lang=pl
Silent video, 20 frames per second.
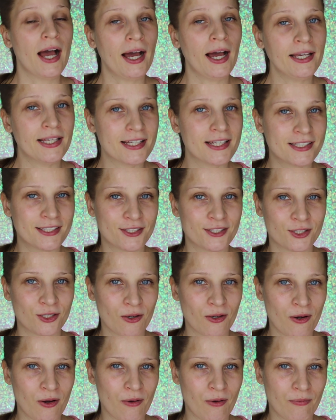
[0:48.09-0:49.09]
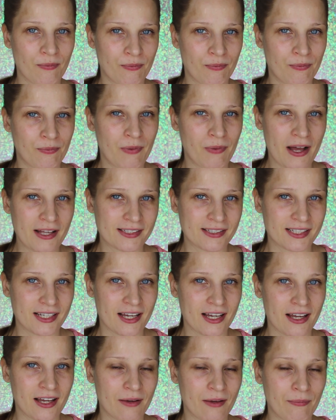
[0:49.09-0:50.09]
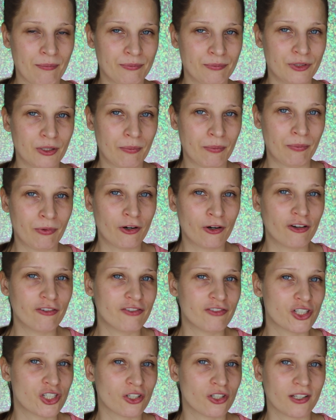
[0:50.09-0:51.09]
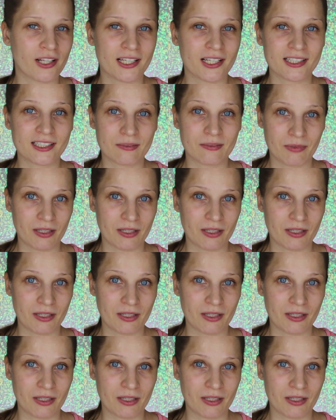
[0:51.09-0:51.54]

a jest to baza The Professional z